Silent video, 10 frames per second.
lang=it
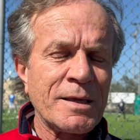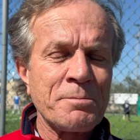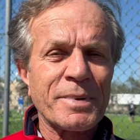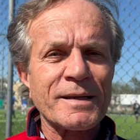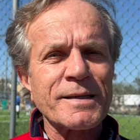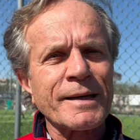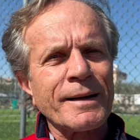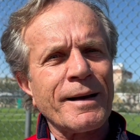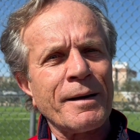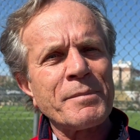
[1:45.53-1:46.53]
In
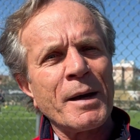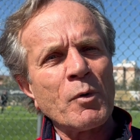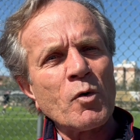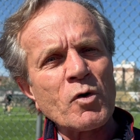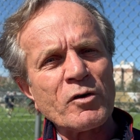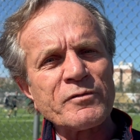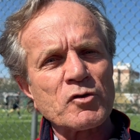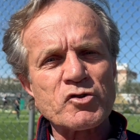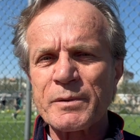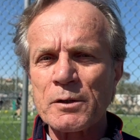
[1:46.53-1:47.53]
pratica abbiamo un
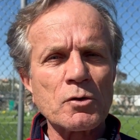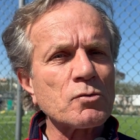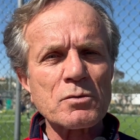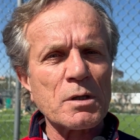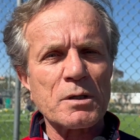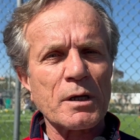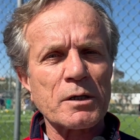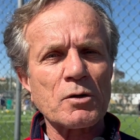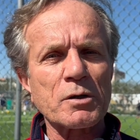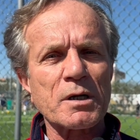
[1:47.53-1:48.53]
coinvolgimento di tutti i
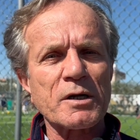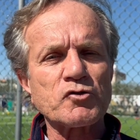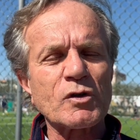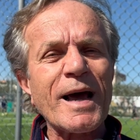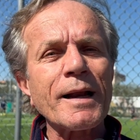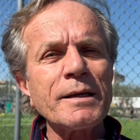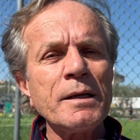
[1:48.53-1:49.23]
territori regionali